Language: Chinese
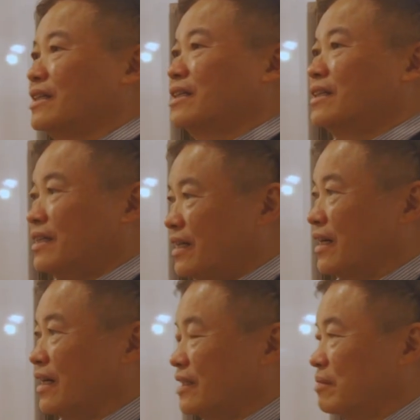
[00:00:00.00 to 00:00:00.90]
嗯。
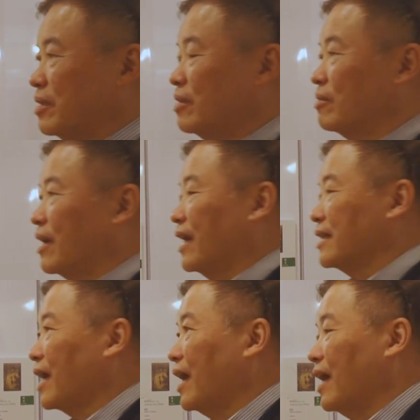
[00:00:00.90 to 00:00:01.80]
哎，那么后来
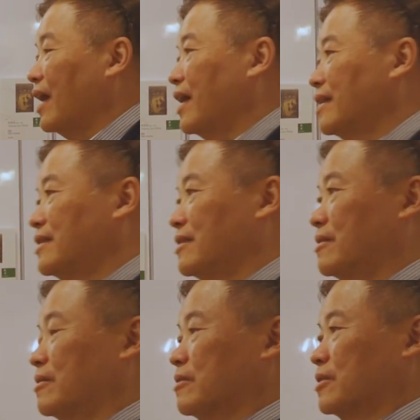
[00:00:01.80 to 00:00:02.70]
他
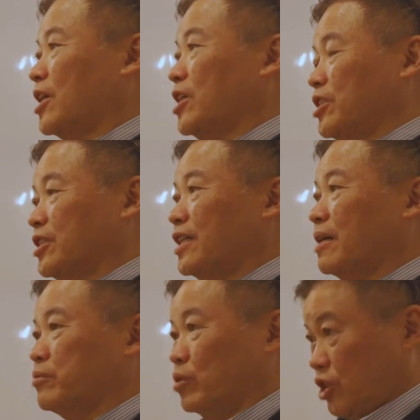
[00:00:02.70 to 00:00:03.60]
就在新加
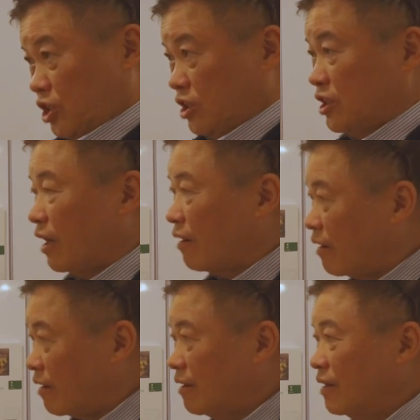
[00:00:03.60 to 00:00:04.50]
坡执教，
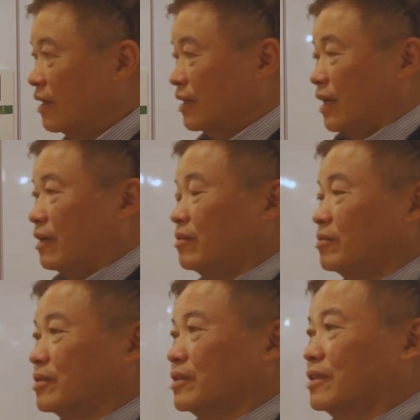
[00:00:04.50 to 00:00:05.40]
然
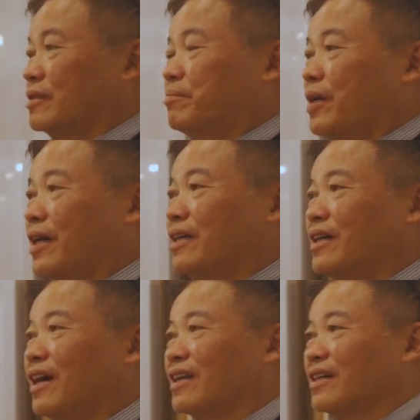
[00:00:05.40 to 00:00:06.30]
后呢，培
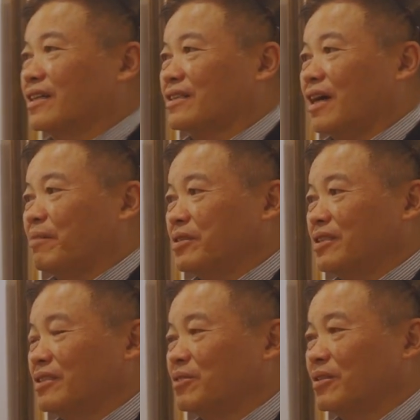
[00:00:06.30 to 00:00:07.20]
养了大
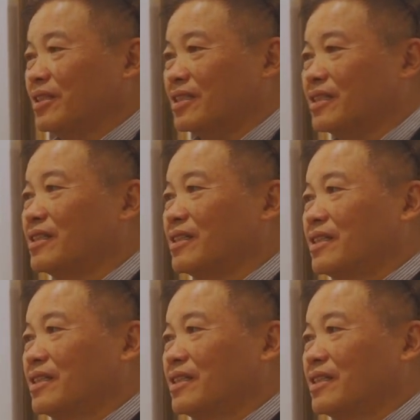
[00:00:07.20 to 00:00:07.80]
批学生。